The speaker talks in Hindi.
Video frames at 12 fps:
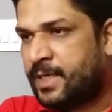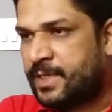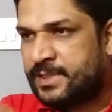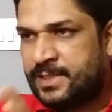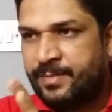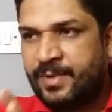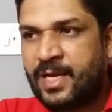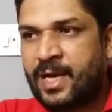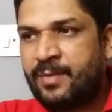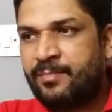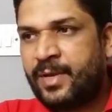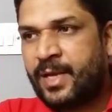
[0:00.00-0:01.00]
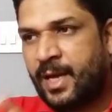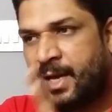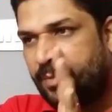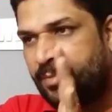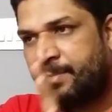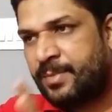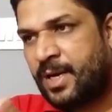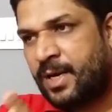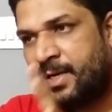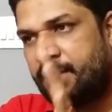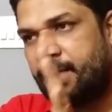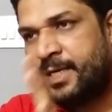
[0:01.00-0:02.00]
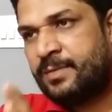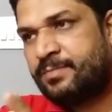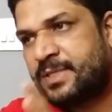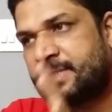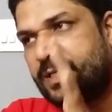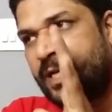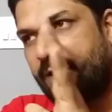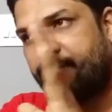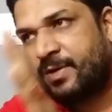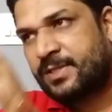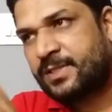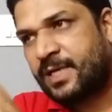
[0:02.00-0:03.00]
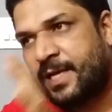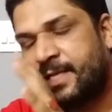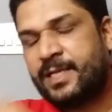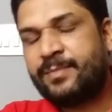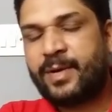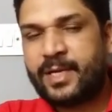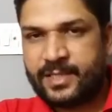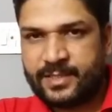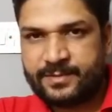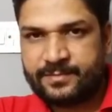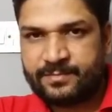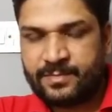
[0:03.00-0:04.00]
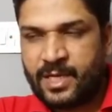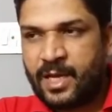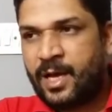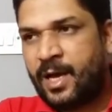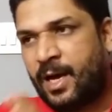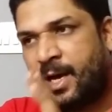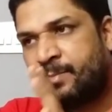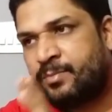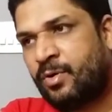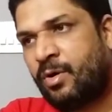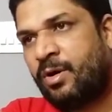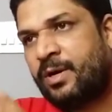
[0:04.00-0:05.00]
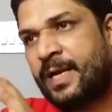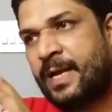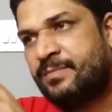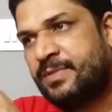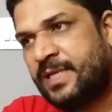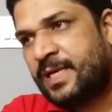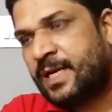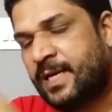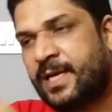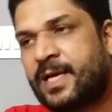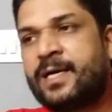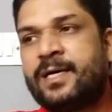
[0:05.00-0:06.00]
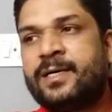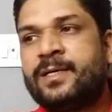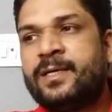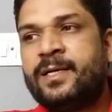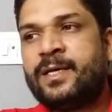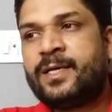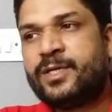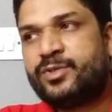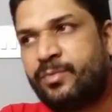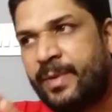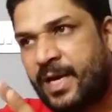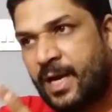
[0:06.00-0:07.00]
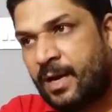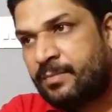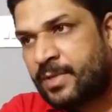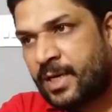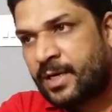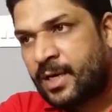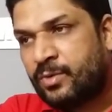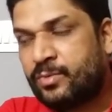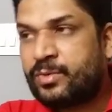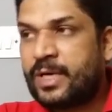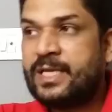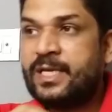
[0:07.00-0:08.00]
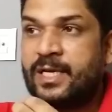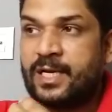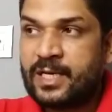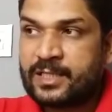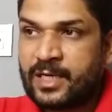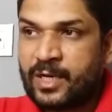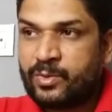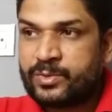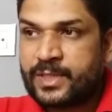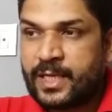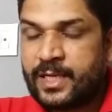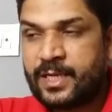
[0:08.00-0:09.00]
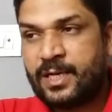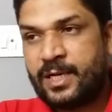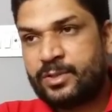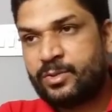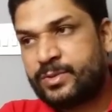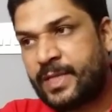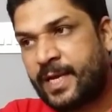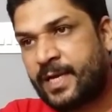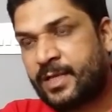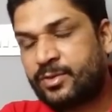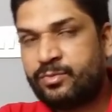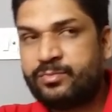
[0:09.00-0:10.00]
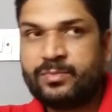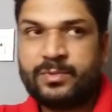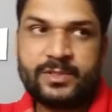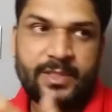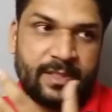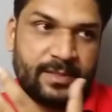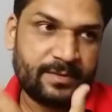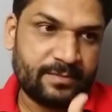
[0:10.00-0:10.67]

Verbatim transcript: किसी भी काम में आप अपना 100 परसेंट एफ़र्ट्स नहीं दे पाएंगे आपको ऑल टाइम ये लगेगा कि जो मैं काम कर रहा हूँ कहीं गलत ना हो जाए गलत हो जाएगा तो मुझे